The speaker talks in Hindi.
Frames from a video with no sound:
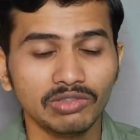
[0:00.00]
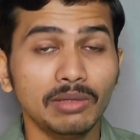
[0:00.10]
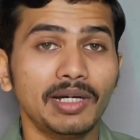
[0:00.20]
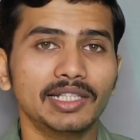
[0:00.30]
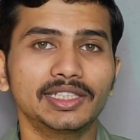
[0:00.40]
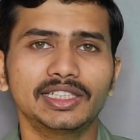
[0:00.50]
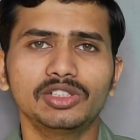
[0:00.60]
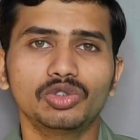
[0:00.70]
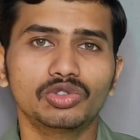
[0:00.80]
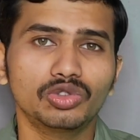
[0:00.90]
वही बात करते
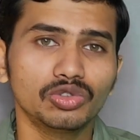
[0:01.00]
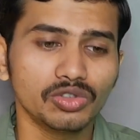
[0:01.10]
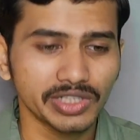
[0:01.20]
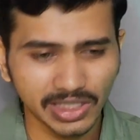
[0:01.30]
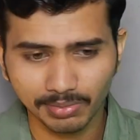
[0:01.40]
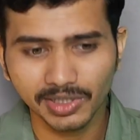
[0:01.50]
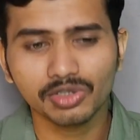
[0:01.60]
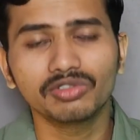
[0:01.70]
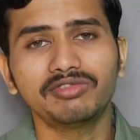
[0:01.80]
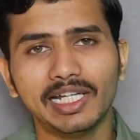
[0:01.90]
हैं दोस्तों तो जी बी एस
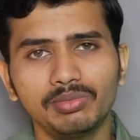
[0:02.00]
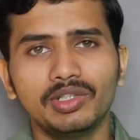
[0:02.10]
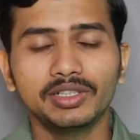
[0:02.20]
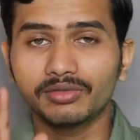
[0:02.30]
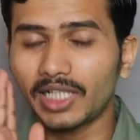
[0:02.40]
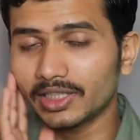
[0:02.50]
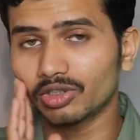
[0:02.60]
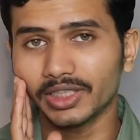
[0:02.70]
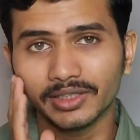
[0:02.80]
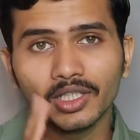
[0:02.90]
टू फाइव पॉइंट
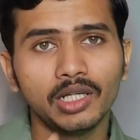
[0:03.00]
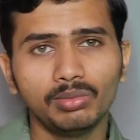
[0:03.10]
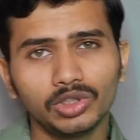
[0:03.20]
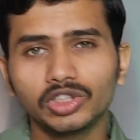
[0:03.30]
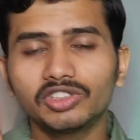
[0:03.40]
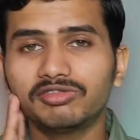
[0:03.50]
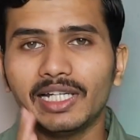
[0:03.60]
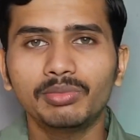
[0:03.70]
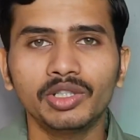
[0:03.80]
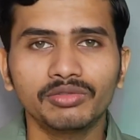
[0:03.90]
सॉरी ब्लूटूथ
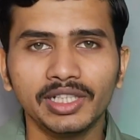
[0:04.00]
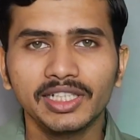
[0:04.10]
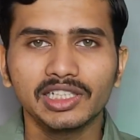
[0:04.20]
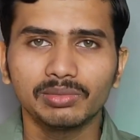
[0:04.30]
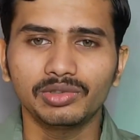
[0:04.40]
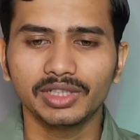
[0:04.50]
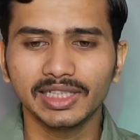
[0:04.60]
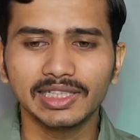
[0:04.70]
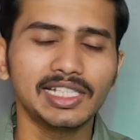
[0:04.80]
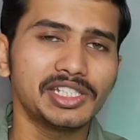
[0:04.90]
तो वन का सपोर्ट दे
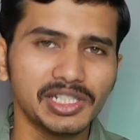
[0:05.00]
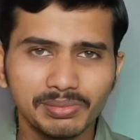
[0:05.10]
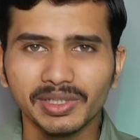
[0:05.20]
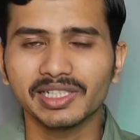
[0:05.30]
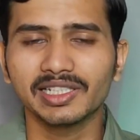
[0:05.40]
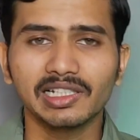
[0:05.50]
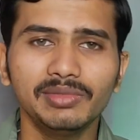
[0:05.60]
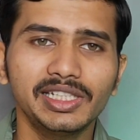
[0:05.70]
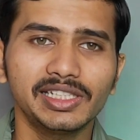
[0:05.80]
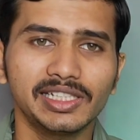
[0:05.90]
देता है जी एस है
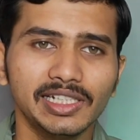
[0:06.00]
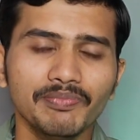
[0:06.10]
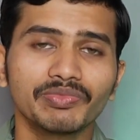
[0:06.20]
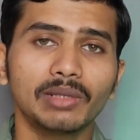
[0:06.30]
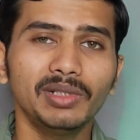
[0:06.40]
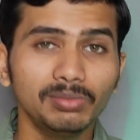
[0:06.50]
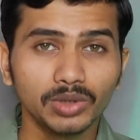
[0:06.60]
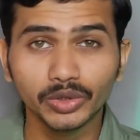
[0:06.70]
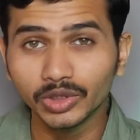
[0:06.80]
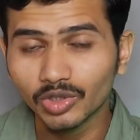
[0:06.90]
सभी चीज़ें हैं बट
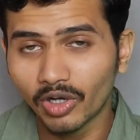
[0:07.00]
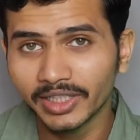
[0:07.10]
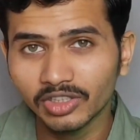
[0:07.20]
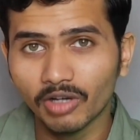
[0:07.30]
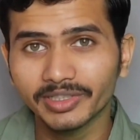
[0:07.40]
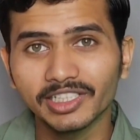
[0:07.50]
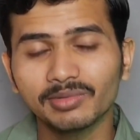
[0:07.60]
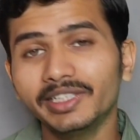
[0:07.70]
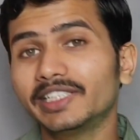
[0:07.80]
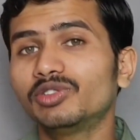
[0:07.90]
ब्लूटूथ कॉलिंग का ऑप्शन
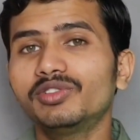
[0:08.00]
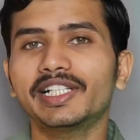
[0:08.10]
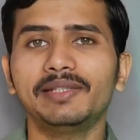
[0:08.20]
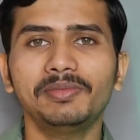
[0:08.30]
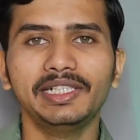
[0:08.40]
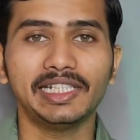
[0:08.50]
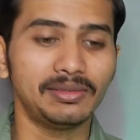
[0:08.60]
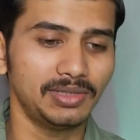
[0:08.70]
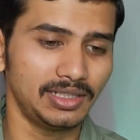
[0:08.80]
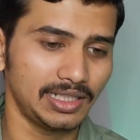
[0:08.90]
इसमें देखने को कहीं पर
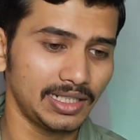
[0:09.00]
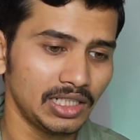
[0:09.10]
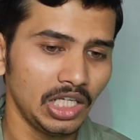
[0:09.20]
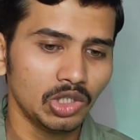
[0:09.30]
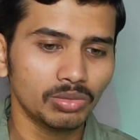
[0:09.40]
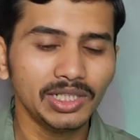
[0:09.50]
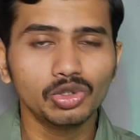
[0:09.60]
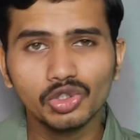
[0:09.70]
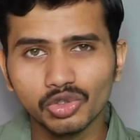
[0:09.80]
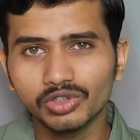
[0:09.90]
नहीं मिल रहा है तो भाई
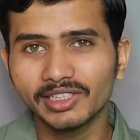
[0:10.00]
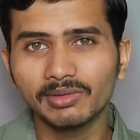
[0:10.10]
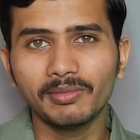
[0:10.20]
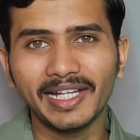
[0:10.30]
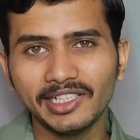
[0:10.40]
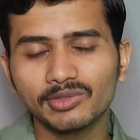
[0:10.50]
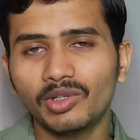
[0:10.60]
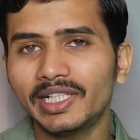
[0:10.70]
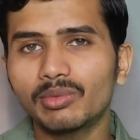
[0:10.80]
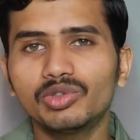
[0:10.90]
कुछ कुछ इसमें माइनस
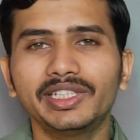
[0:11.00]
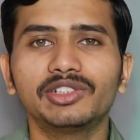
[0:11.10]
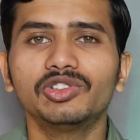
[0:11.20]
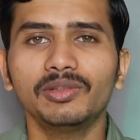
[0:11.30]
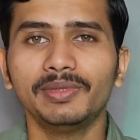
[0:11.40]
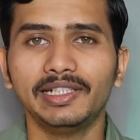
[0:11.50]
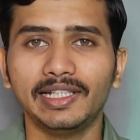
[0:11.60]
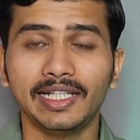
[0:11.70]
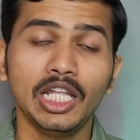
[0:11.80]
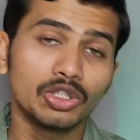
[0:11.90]
पॉइंट आपको देखने को मिल
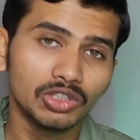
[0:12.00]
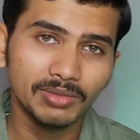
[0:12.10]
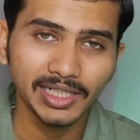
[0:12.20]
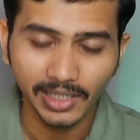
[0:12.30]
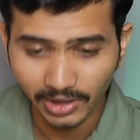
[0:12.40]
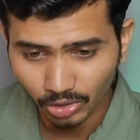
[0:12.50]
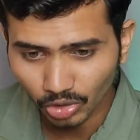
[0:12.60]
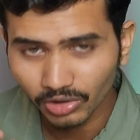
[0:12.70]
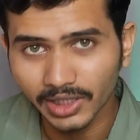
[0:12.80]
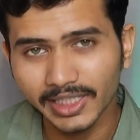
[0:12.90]
रहा है क्योंकि भाई अगर
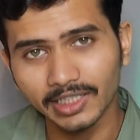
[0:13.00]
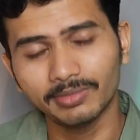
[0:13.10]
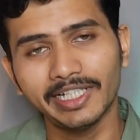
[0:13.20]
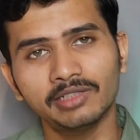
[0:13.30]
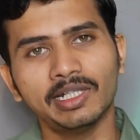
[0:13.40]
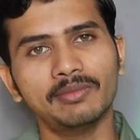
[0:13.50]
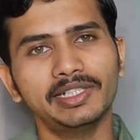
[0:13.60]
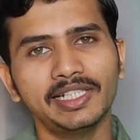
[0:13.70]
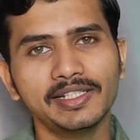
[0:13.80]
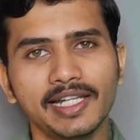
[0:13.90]
दो हज़ार के प्राइस में आप
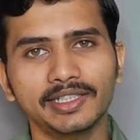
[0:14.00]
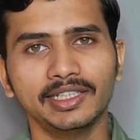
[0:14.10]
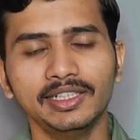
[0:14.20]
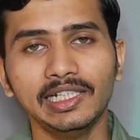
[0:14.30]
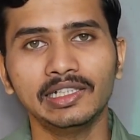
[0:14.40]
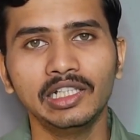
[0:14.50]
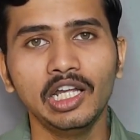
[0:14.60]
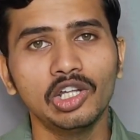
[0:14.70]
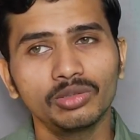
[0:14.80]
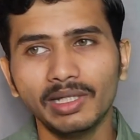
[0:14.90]
लेना चाहते हैं ना
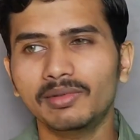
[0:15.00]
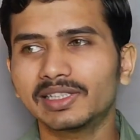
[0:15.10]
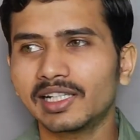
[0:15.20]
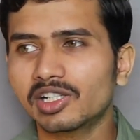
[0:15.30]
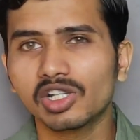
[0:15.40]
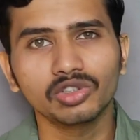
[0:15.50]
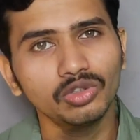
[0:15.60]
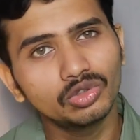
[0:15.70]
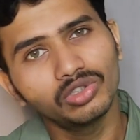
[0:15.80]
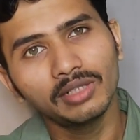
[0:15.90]
तो मैं बताना चाहता
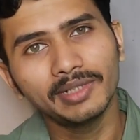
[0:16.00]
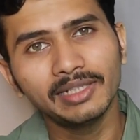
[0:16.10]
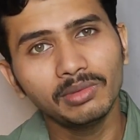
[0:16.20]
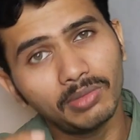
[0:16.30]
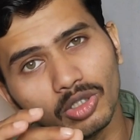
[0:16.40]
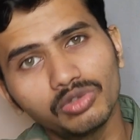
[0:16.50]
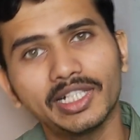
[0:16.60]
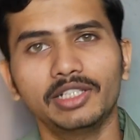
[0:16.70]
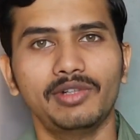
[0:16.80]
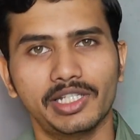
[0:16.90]
हूँ दो हज़ार प्राइस में बहुत
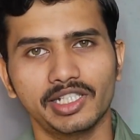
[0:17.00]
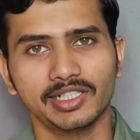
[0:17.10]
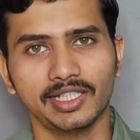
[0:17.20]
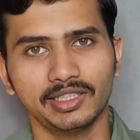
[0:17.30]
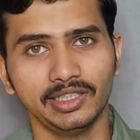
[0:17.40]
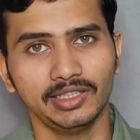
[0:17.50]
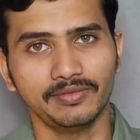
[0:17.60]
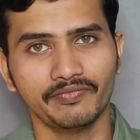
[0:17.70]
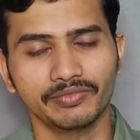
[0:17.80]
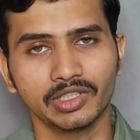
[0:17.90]
सारे वॉचेस आते हैं
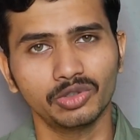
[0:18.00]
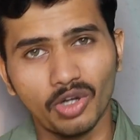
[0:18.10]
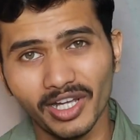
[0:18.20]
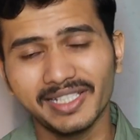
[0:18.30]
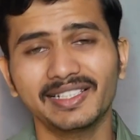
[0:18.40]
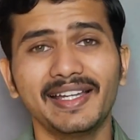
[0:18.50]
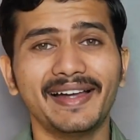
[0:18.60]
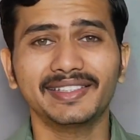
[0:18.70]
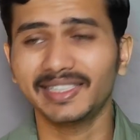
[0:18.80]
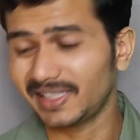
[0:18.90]
नॉइस के
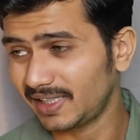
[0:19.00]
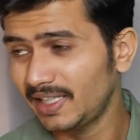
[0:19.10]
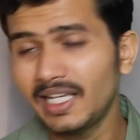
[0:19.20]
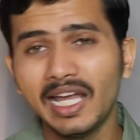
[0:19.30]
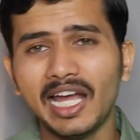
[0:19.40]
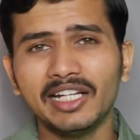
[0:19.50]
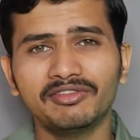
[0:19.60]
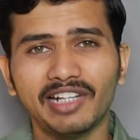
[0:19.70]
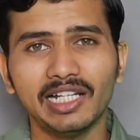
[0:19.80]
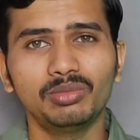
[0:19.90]
आते हैं
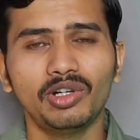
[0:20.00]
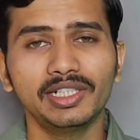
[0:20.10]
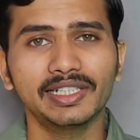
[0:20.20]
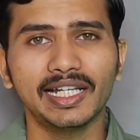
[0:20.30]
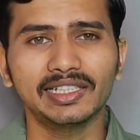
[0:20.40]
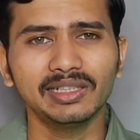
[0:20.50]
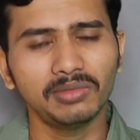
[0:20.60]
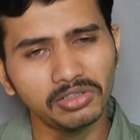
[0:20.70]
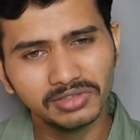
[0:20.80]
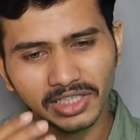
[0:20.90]
एंड फायर बॉल्ट के आते हैं
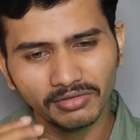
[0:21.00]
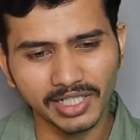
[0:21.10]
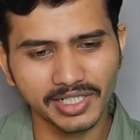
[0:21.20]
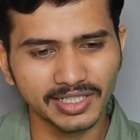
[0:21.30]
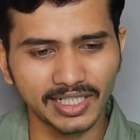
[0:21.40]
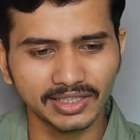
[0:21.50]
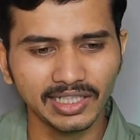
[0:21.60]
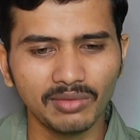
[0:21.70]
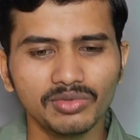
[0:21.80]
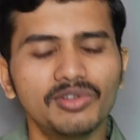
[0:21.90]
बहुत सारे वॉचेस
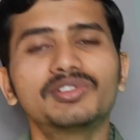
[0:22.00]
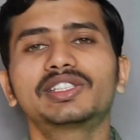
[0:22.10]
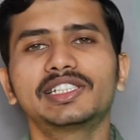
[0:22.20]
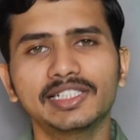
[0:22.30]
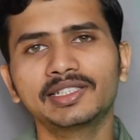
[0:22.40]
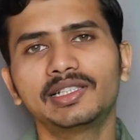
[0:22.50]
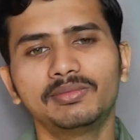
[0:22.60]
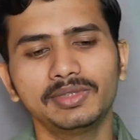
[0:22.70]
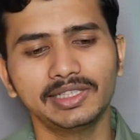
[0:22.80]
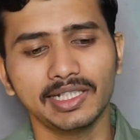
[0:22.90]
आते हैं आप वो किसी तरफ
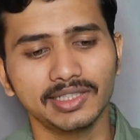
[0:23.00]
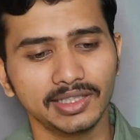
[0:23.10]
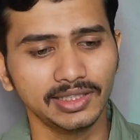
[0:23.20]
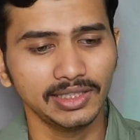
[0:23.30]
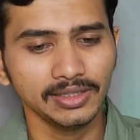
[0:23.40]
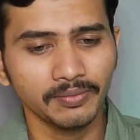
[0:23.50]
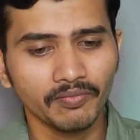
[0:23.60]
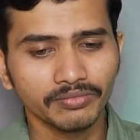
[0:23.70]
भी जा सकते हैं